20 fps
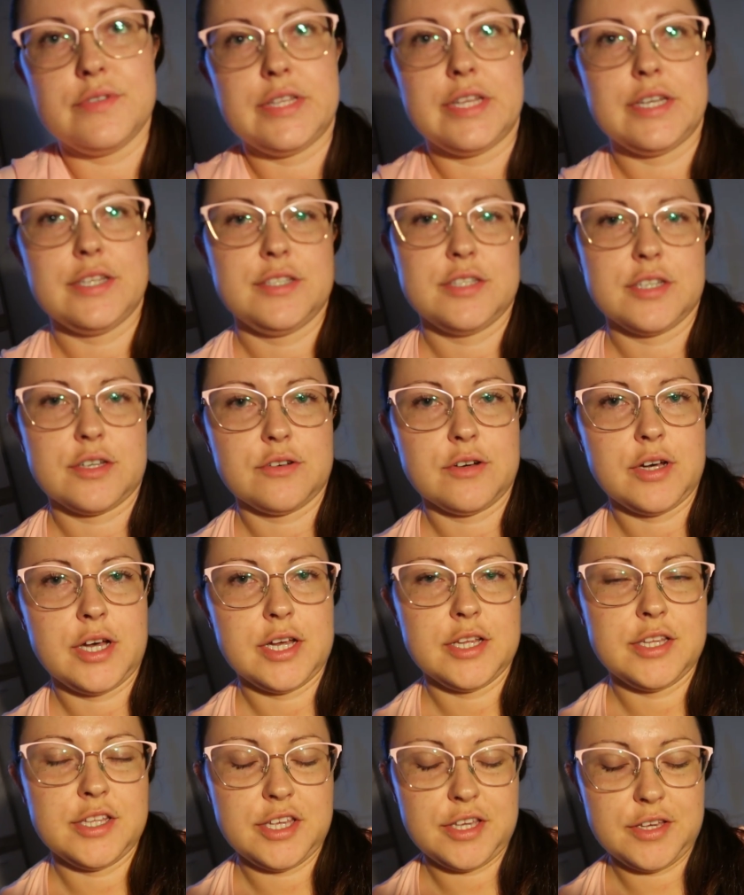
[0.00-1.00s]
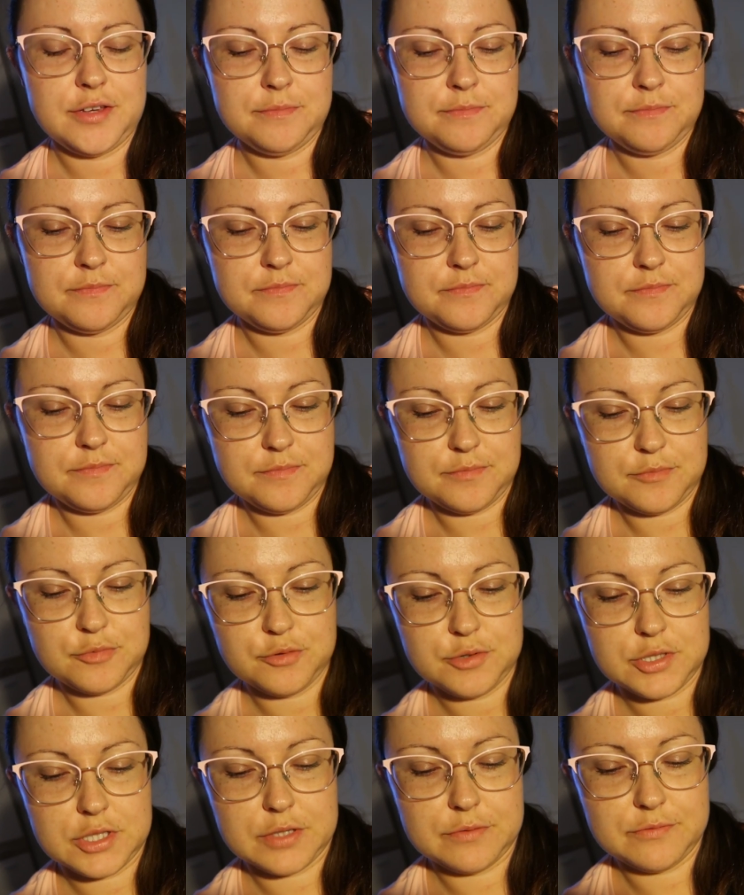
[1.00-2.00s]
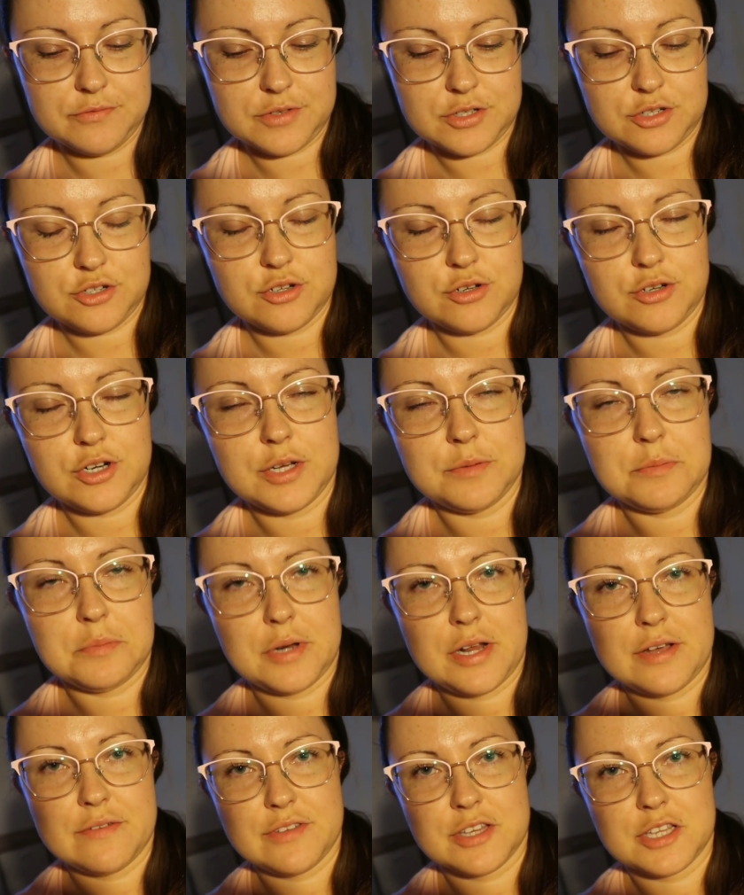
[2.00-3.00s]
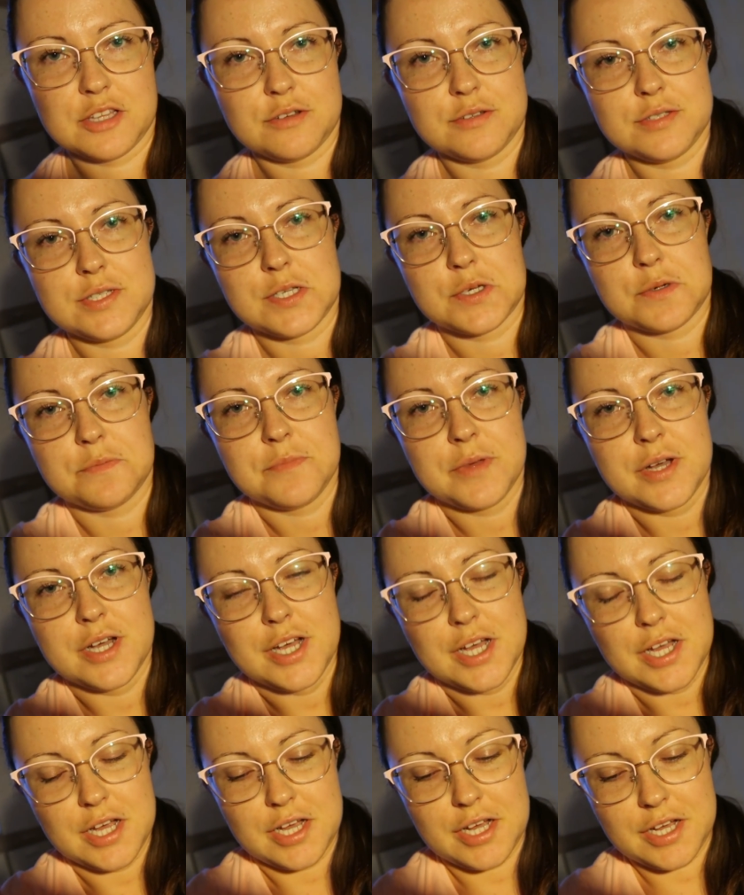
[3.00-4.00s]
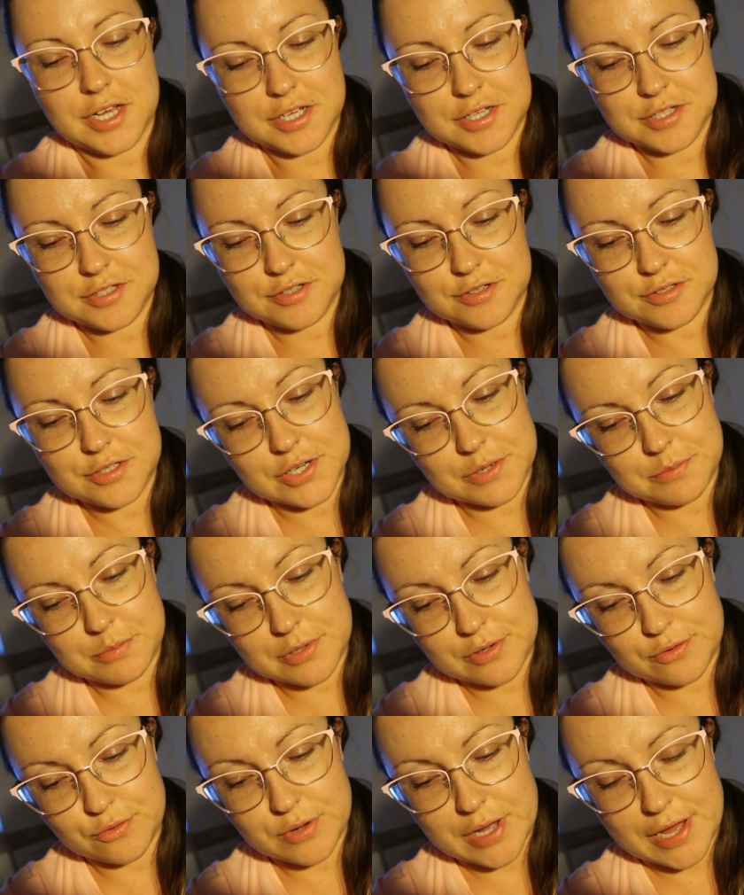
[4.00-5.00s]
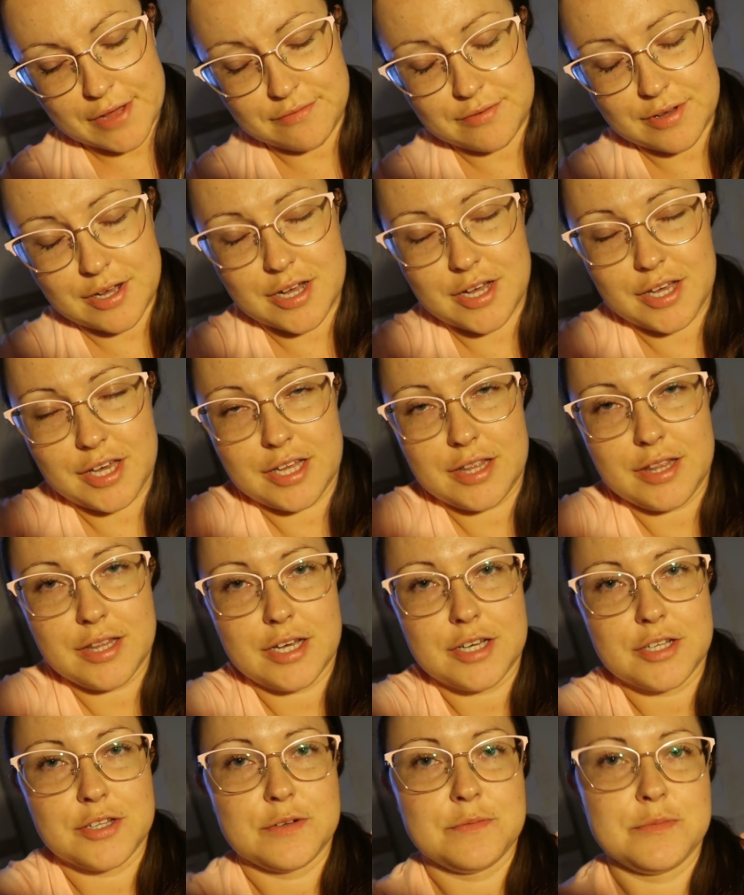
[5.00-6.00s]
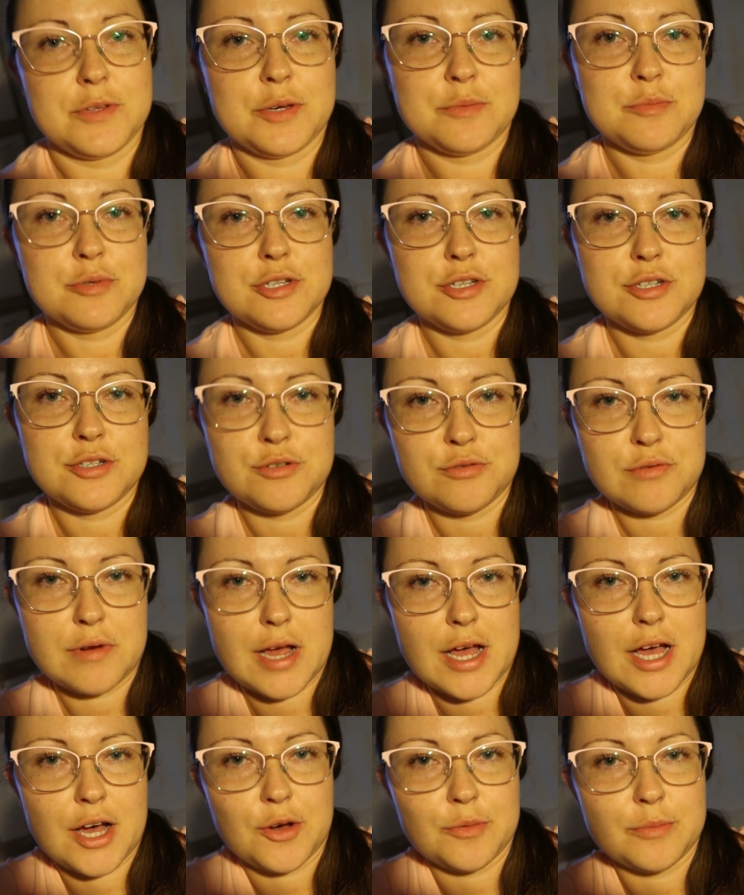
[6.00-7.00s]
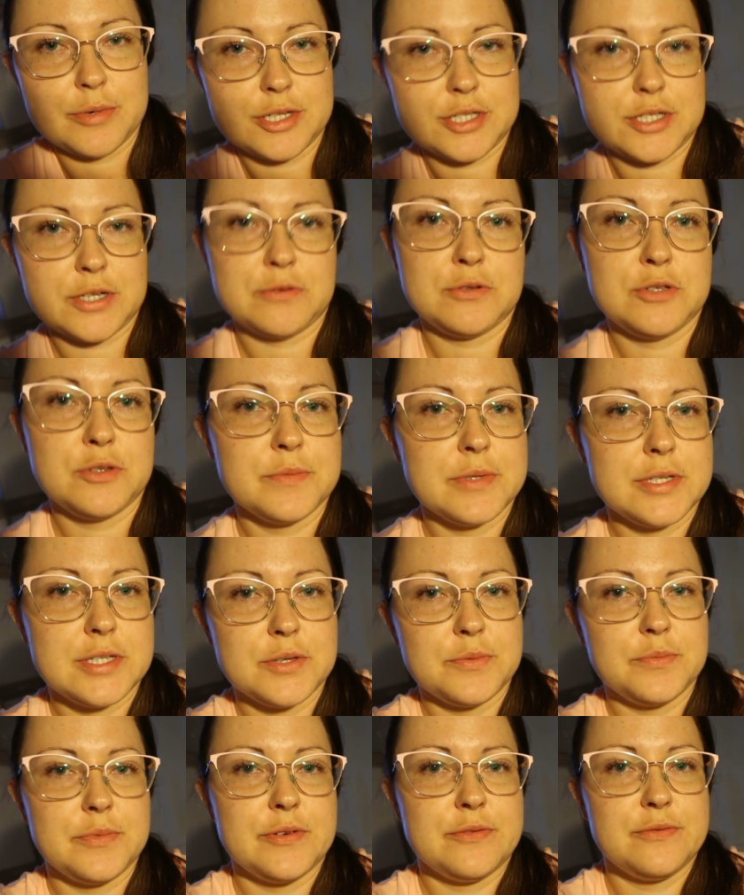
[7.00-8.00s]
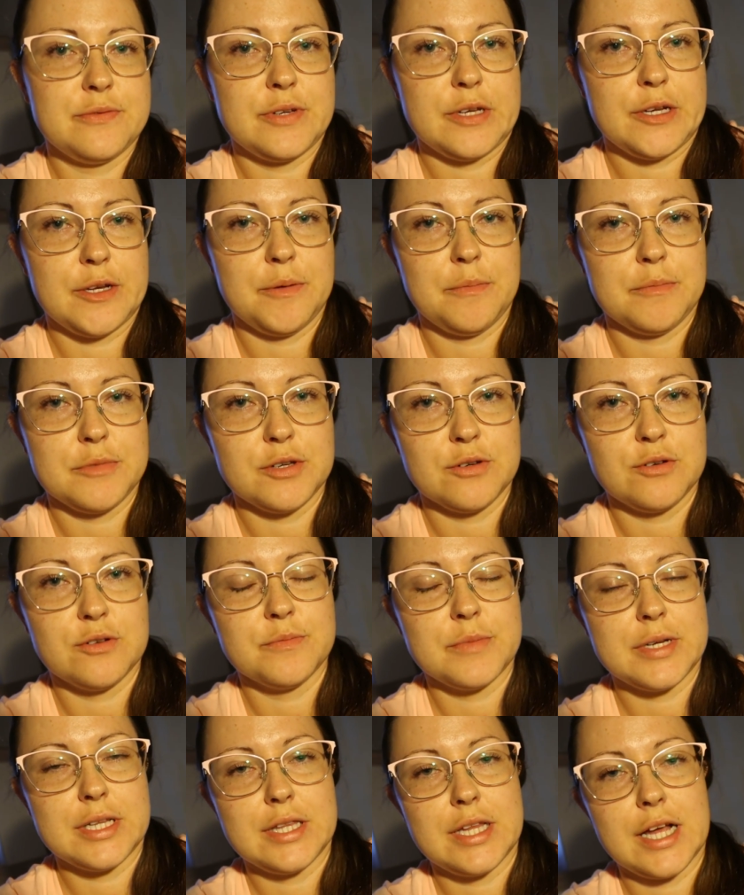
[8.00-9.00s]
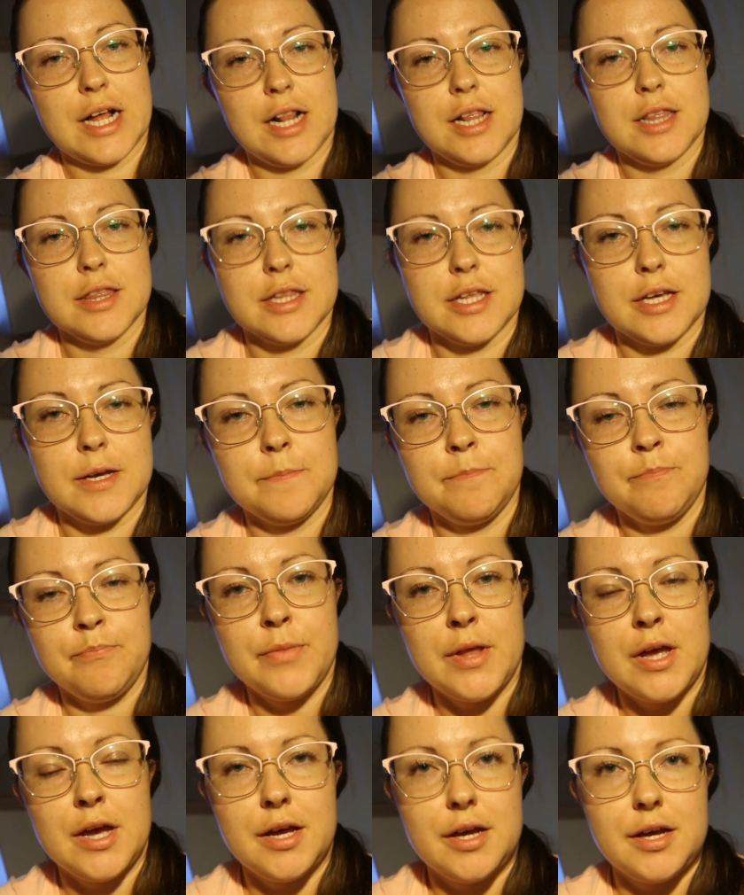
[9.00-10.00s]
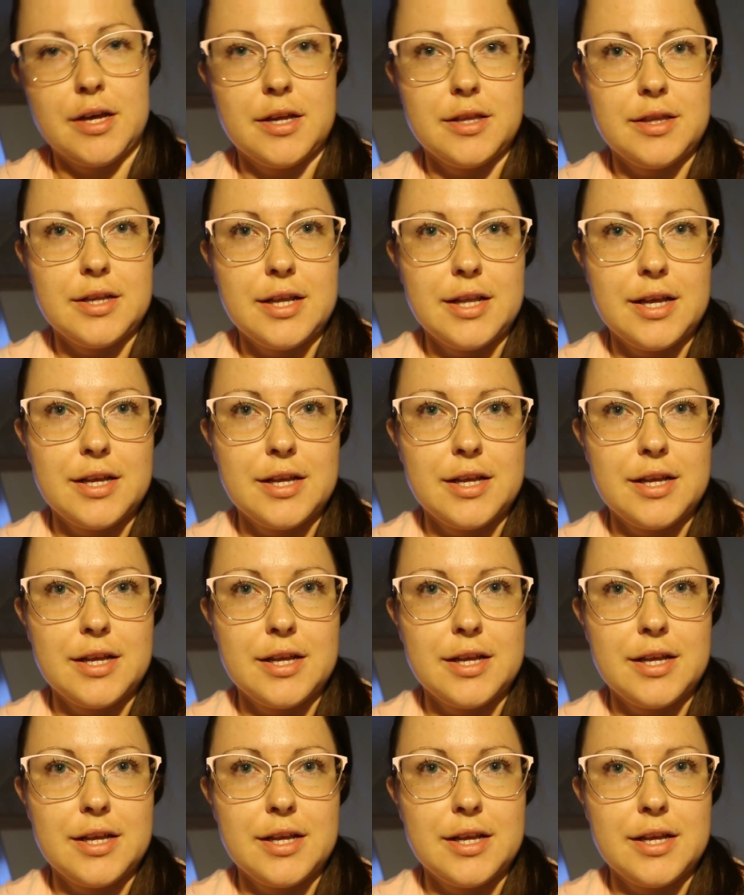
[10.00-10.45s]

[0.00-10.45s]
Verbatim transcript: Witajcie kochani, późnym wieczorem, prawie nocą. E, ciocia Ewa jednak do mnie przyszła, obejrzałyśmy sobie film dokumentalny e,